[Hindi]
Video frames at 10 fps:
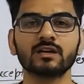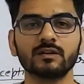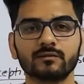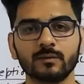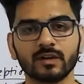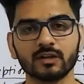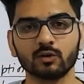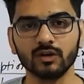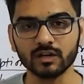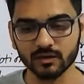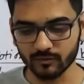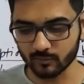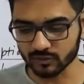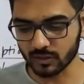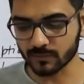गिफ्ट बन गया तो इंटरव्यू
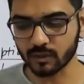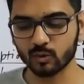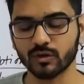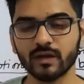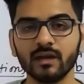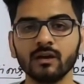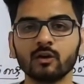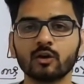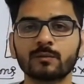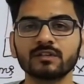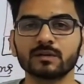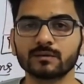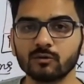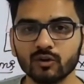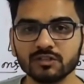वोस आपका हो रहा है और प्लस
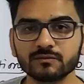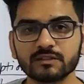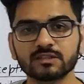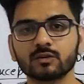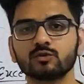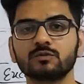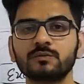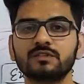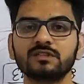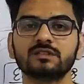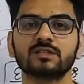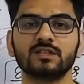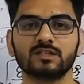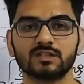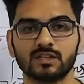आपका वो इस वर्षा कुछ भी चीज़ का
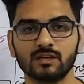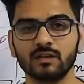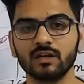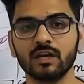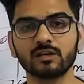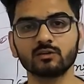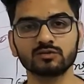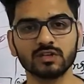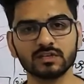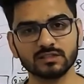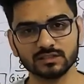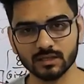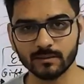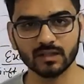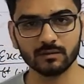दिया जाना एक दूसरे की चीज़
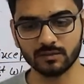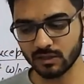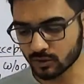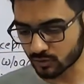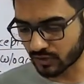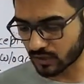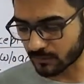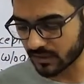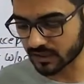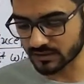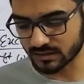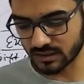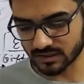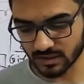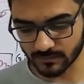के बदले में तो यहाँ पे ये
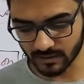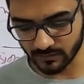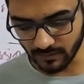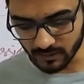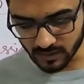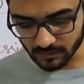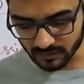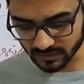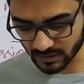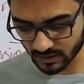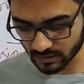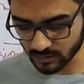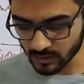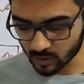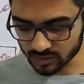कंसिडेशन के बदले में बन जाएगा
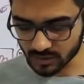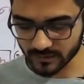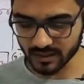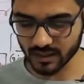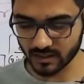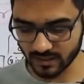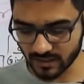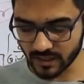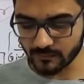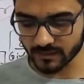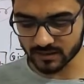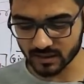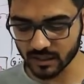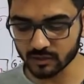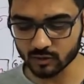उसके बाद अगर इंडिया की बात
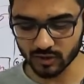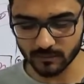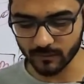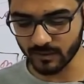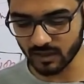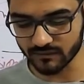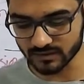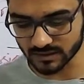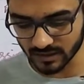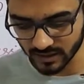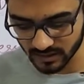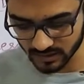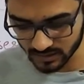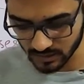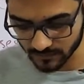करें तो हिबा बिल इवाज इन इंडिया के
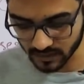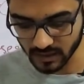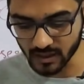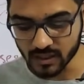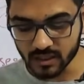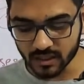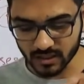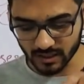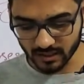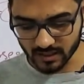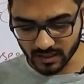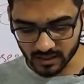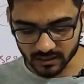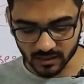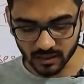अंदर आपका है कि इंडिया
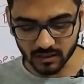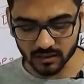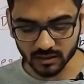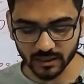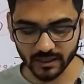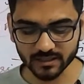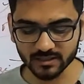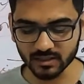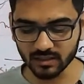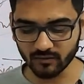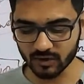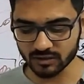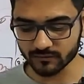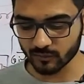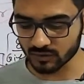के अंदर एज ए
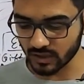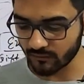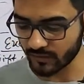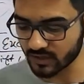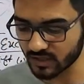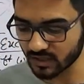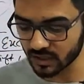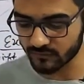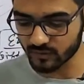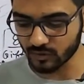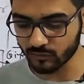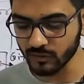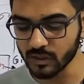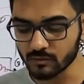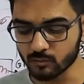डिवाइस फॉर द इफेक्टिंग ए गिफ्ट ऑफ
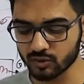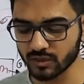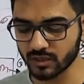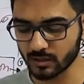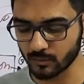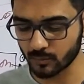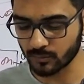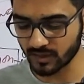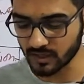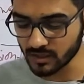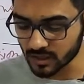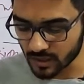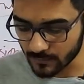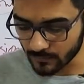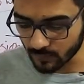मूशा इन अ प्रॉपर्टी
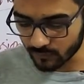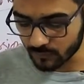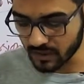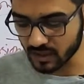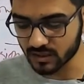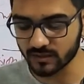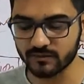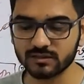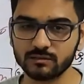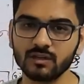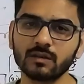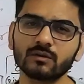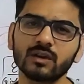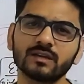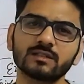कैपेबल ऑफ बींग डिवीजन मतलब
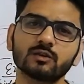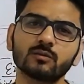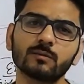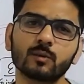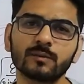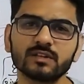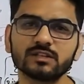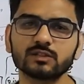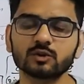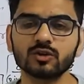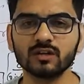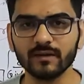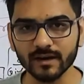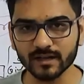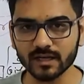कि ऐसी कोई भी प्रॉपर्टी जिसको
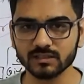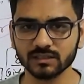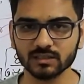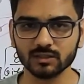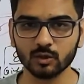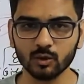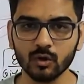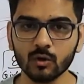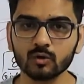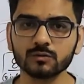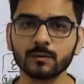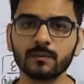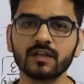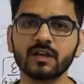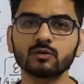डिवाइड करा जा सकता हो उस
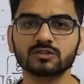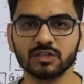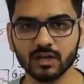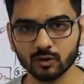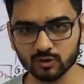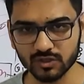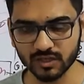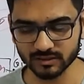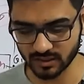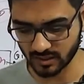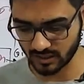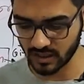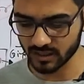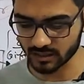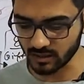प्रॉपर्टी के कुछ शेयर को दिया जाना
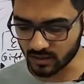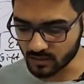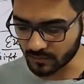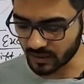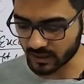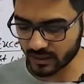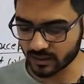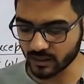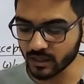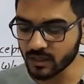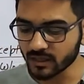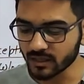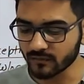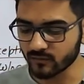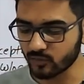इंडिया के अंदर माना गया है
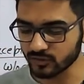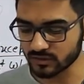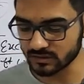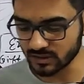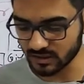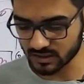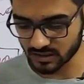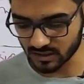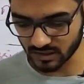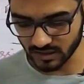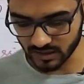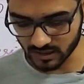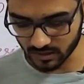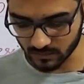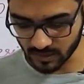गिफ्ट फॉर कंसिडेशन के रिगार्डिंग
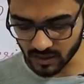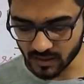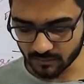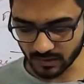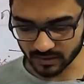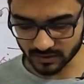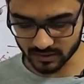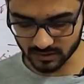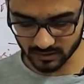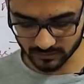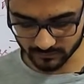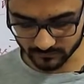यहाँ पे बात करता है